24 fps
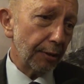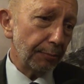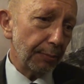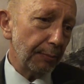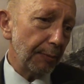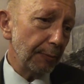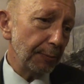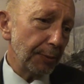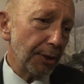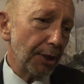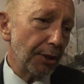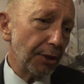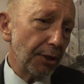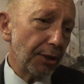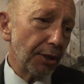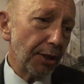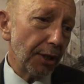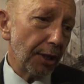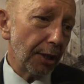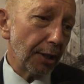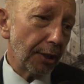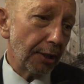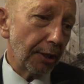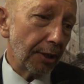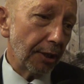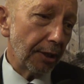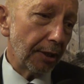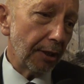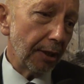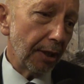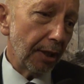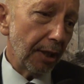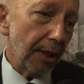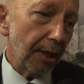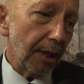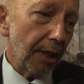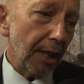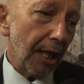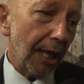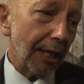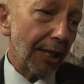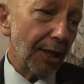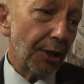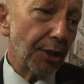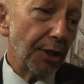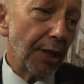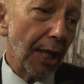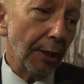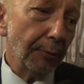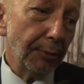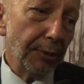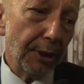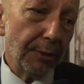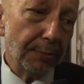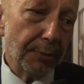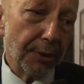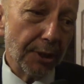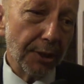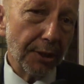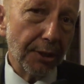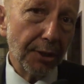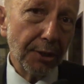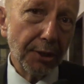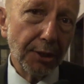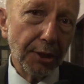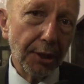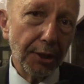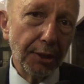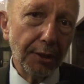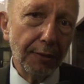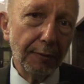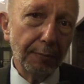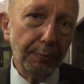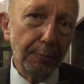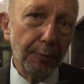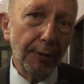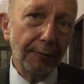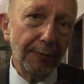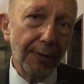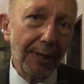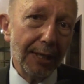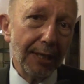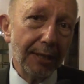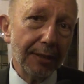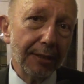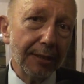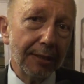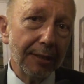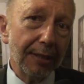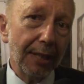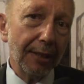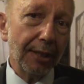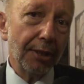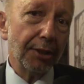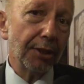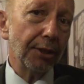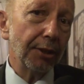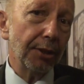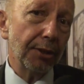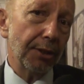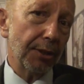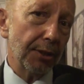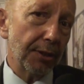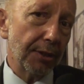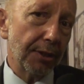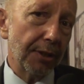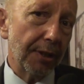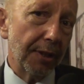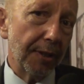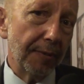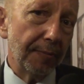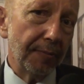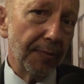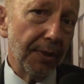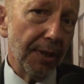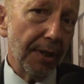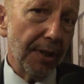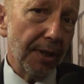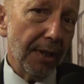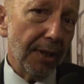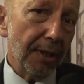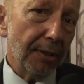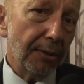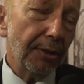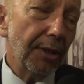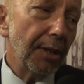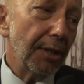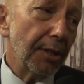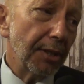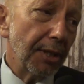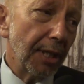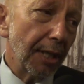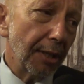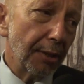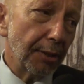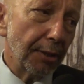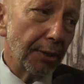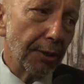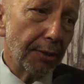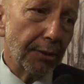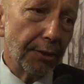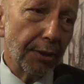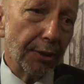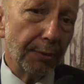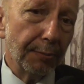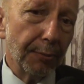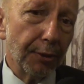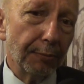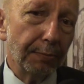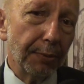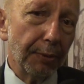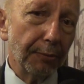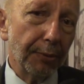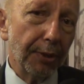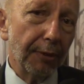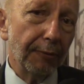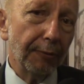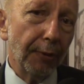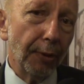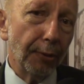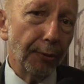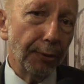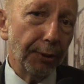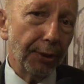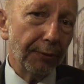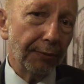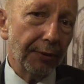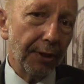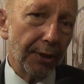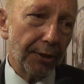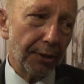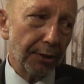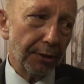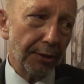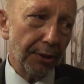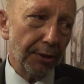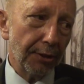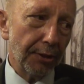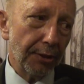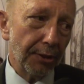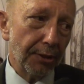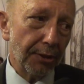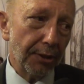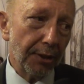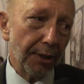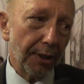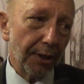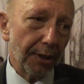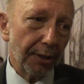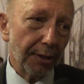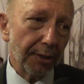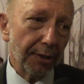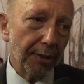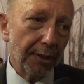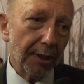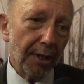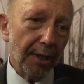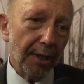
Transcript: robimy w przestrzeni a kształt tej przestrzeni wpływa na nasze decyzje. To nie jest tak, że jesteśmy zupełnie wolni w naszych decyzjach